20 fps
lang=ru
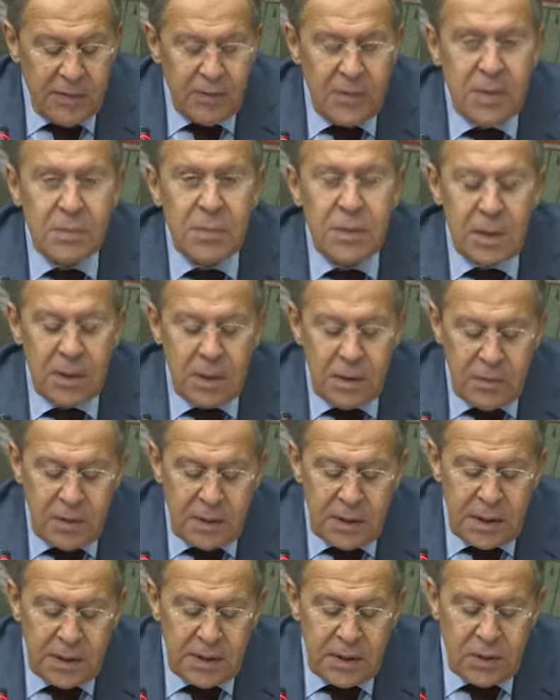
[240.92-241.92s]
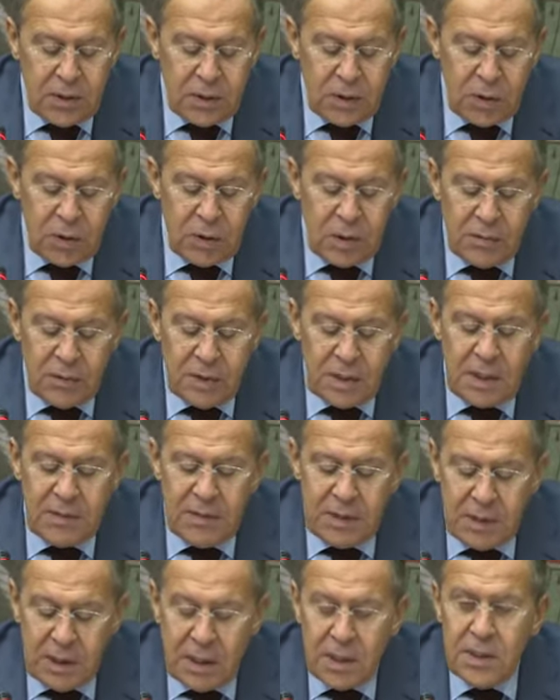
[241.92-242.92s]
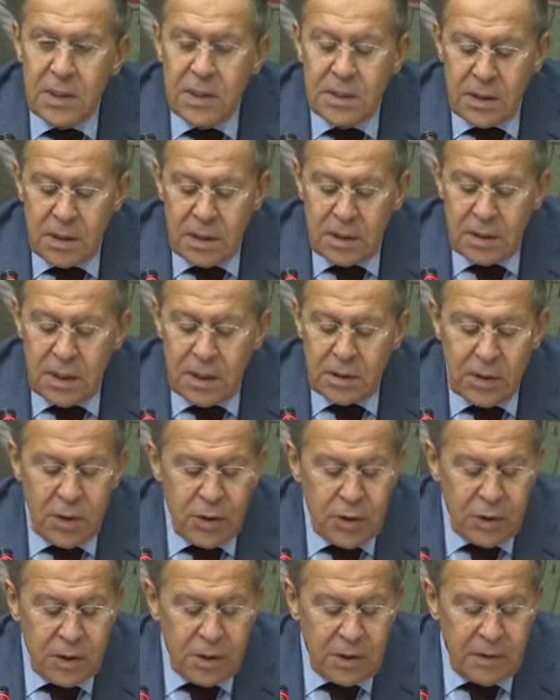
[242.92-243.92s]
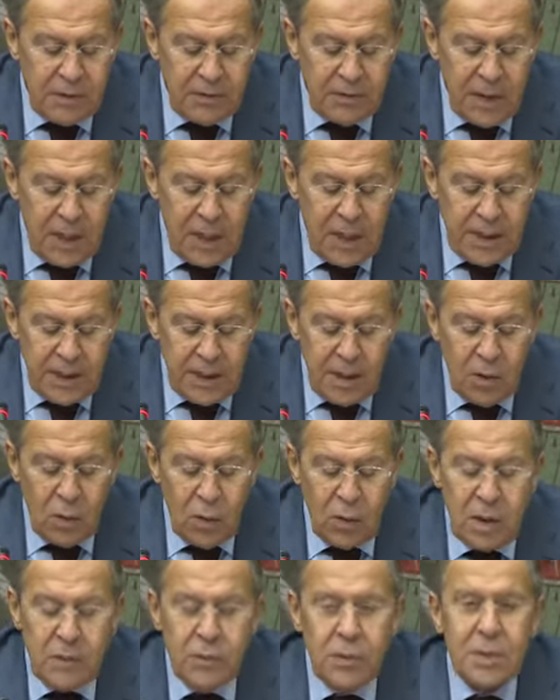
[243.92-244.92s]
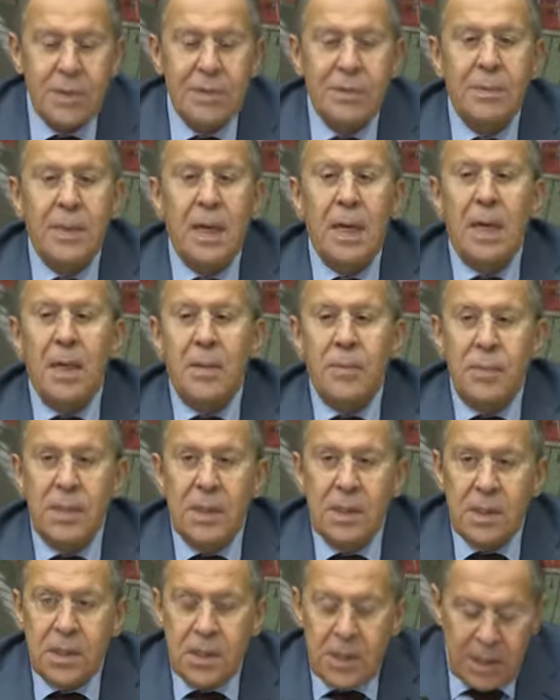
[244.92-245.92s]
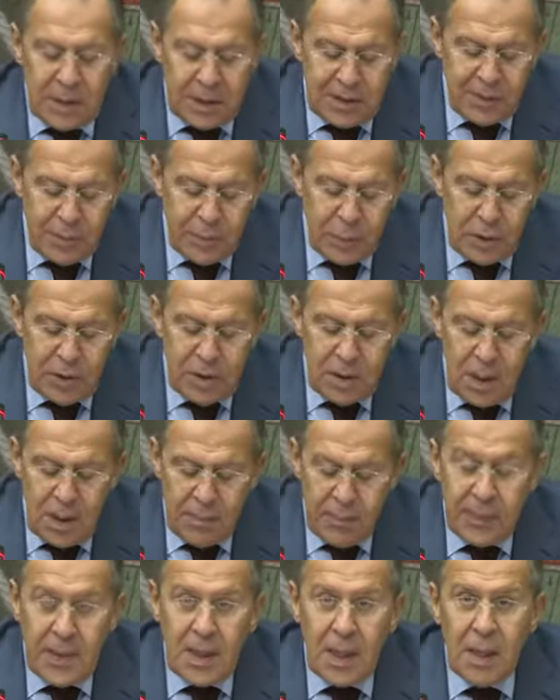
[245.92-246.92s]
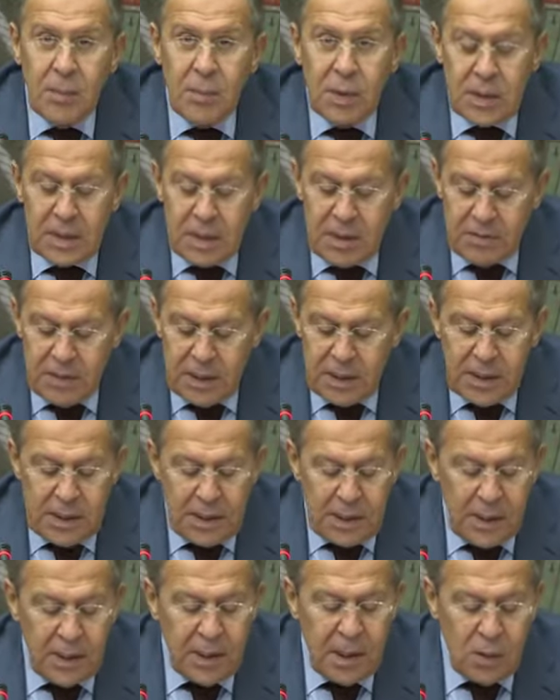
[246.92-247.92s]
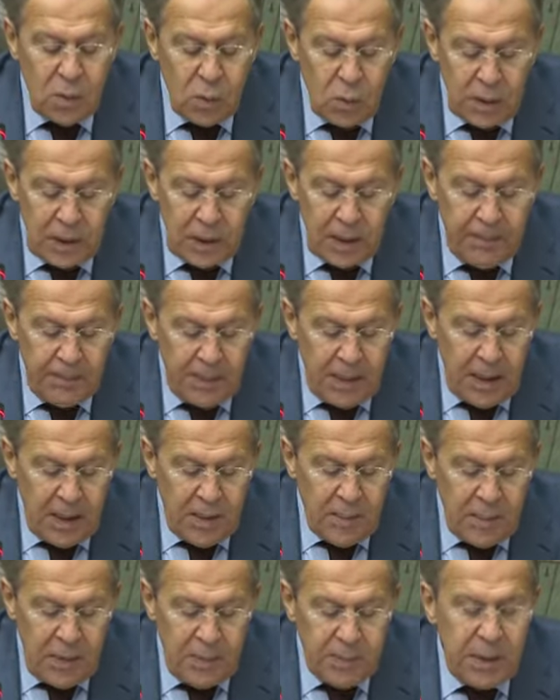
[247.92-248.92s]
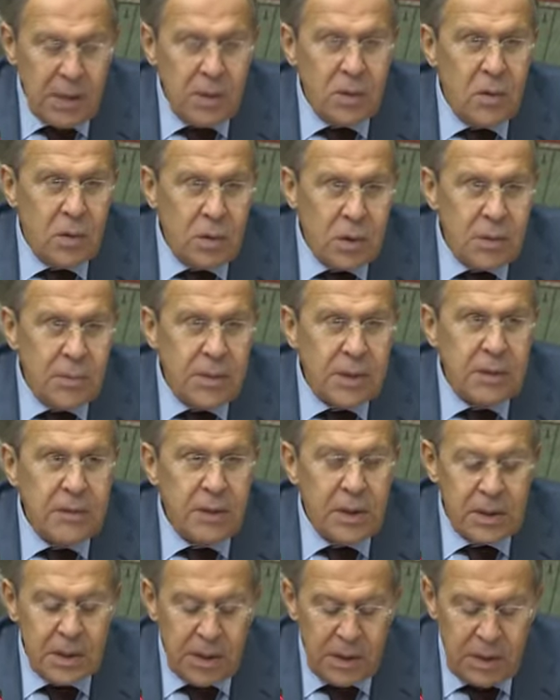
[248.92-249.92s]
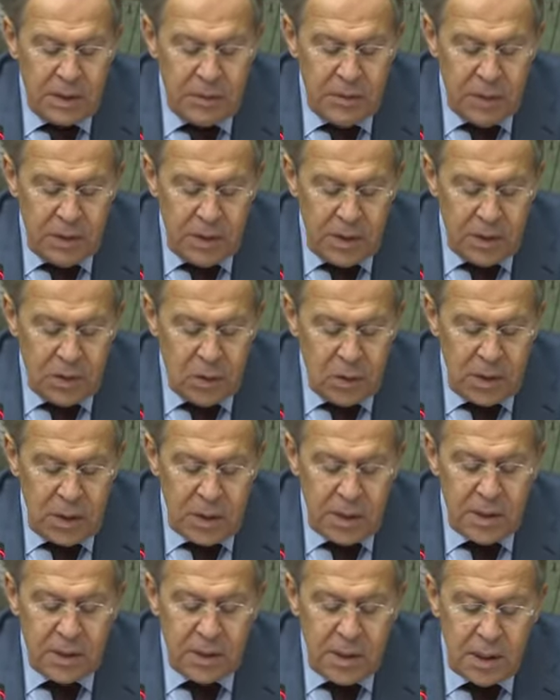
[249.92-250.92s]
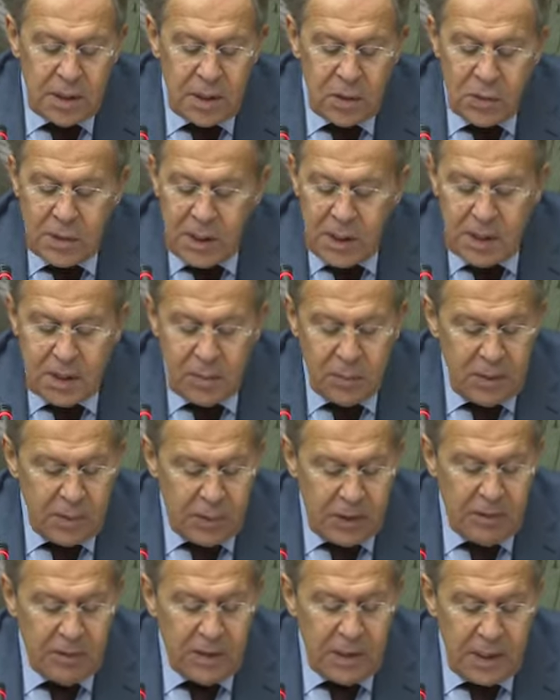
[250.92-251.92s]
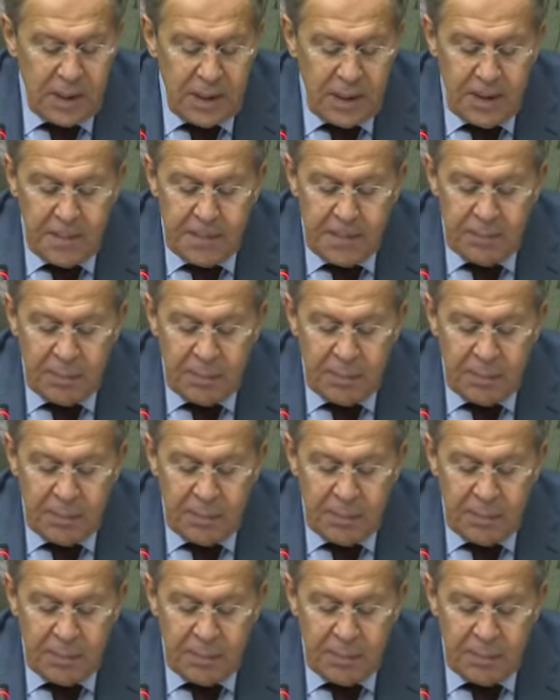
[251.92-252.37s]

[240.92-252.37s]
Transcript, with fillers: Всемирного координационного совета российских соотечественников и руководством Министерства по делам образования и науки. Мы продолжим совершенствовать нашу координацию на этом направлении